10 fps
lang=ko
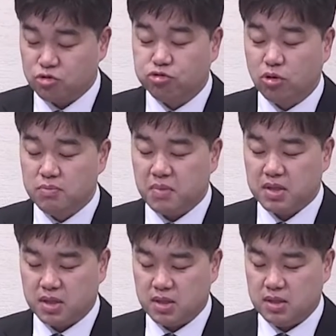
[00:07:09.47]

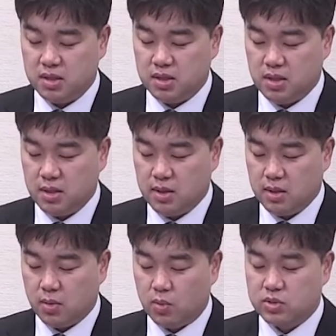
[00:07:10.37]
구원받기를
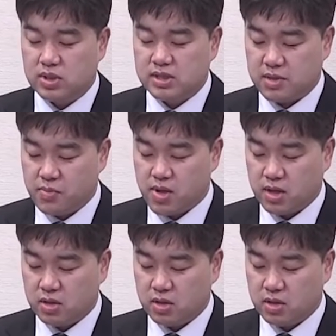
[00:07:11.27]
온전한 생명의